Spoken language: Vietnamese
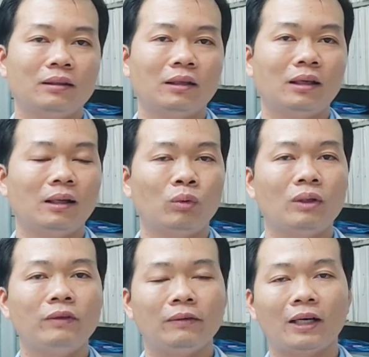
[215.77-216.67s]
cho nên là
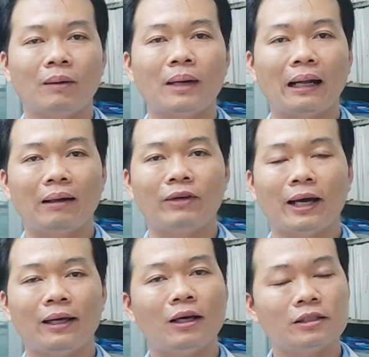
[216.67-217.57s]
quý vị và các bạn là
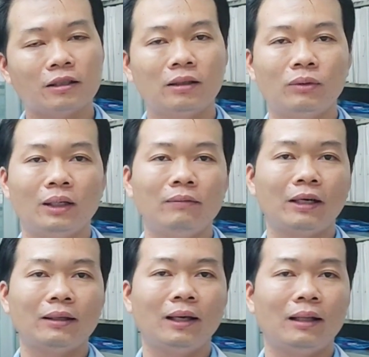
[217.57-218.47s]
phải hết sức lưu ý
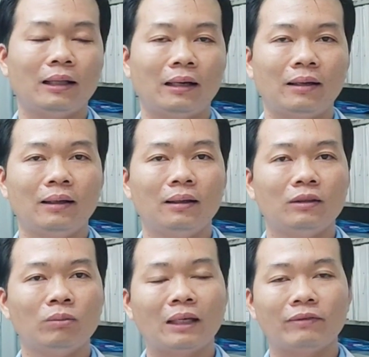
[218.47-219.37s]
vấn đề là
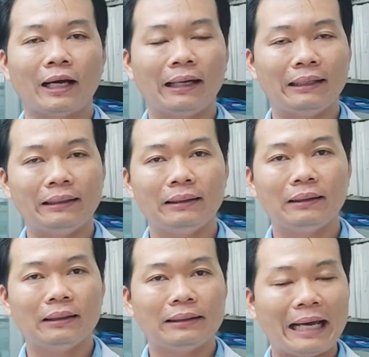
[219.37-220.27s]
chúng ta phải
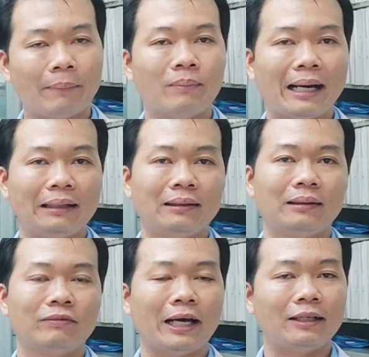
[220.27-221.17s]
giảm mặn
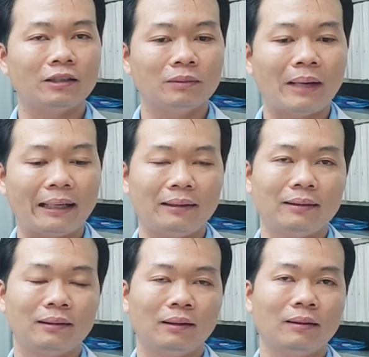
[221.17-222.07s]
phải cử mặn
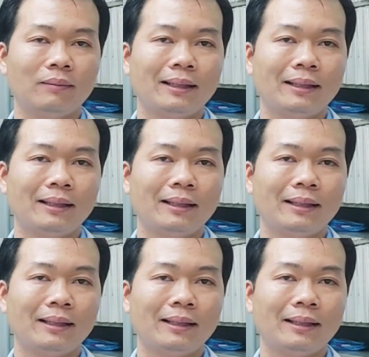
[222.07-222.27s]
đó.